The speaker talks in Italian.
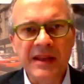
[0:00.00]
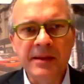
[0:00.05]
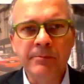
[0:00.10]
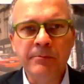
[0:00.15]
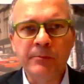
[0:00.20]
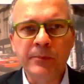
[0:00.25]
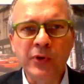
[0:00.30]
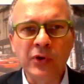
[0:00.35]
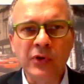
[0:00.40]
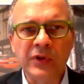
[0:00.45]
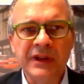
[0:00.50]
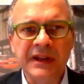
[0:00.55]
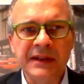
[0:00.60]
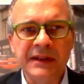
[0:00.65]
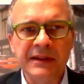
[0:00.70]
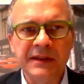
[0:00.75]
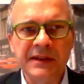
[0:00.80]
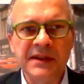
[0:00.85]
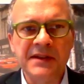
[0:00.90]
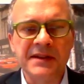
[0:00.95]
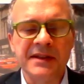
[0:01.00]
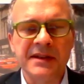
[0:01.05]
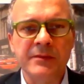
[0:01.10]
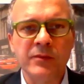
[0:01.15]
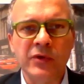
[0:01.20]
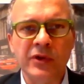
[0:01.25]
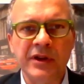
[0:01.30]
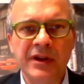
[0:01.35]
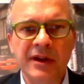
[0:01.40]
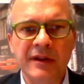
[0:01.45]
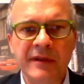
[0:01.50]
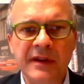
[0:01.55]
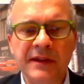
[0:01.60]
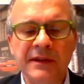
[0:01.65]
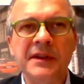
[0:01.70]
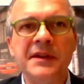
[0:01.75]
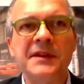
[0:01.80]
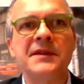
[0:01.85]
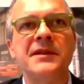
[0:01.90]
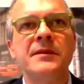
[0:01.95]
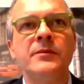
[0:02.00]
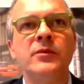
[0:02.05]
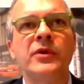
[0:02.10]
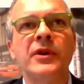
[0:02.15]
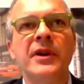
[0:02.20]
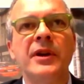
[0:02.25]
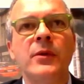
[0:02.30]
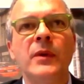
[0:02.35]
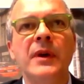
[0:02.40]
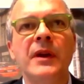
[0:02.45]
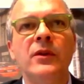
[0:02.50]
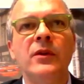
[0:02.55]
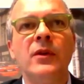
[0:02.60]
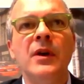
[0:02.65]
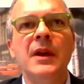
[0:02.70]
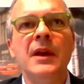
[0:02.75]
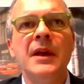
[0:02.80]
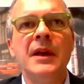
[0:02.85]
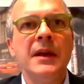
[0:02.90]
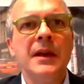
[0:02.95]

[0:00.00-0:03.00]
importantissimo, rilevantissimo, che è quello